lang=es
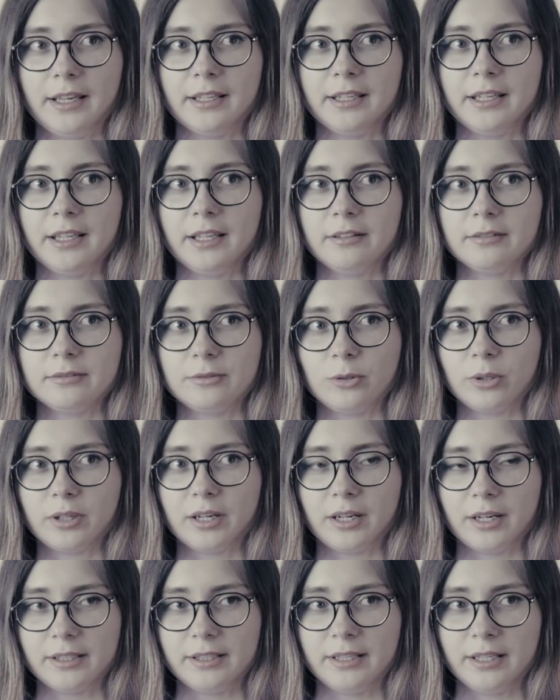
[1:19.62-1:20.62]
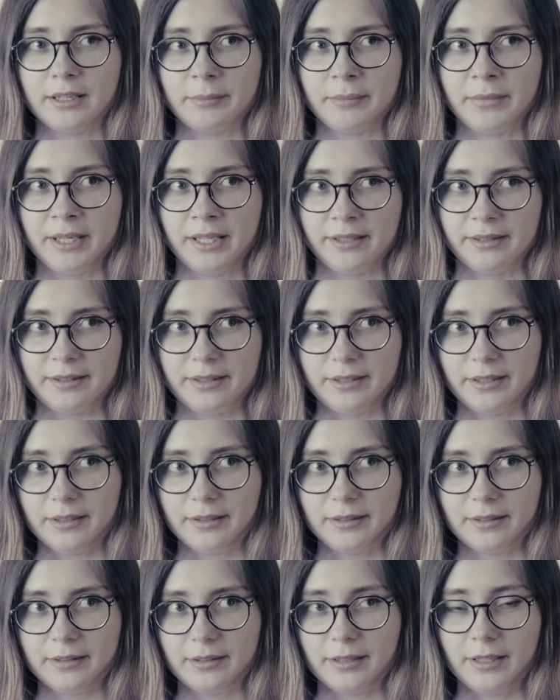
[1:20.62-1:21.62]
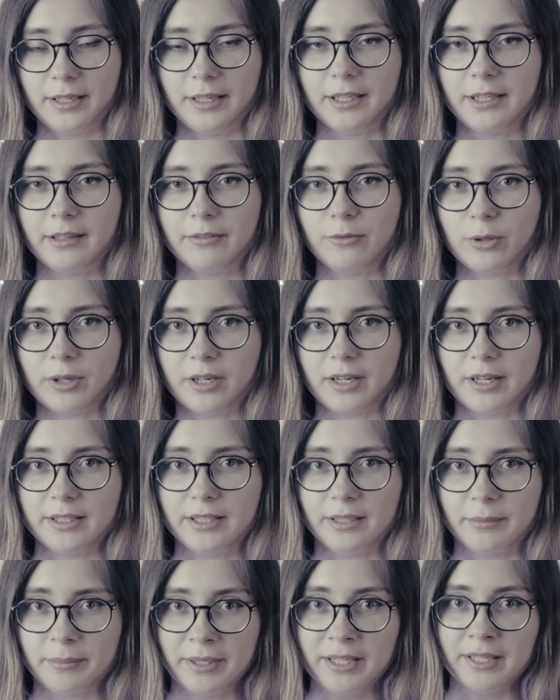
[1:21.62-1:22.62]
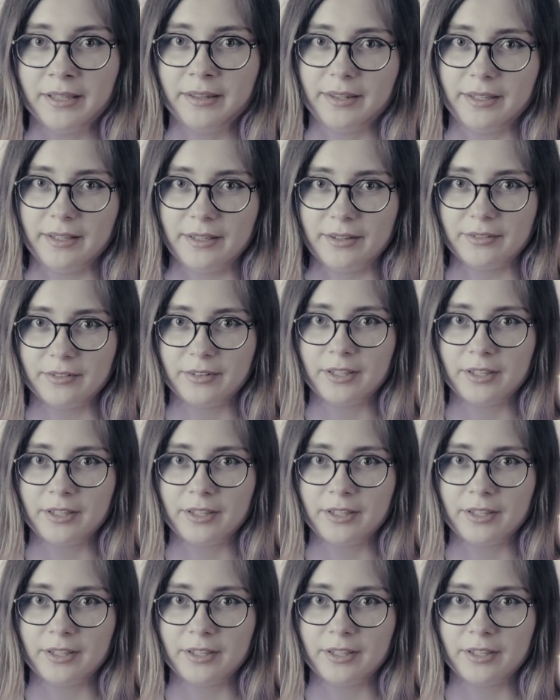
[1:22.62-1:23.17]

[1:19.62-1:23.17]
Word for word: Equivocadamente. Equivocadamente.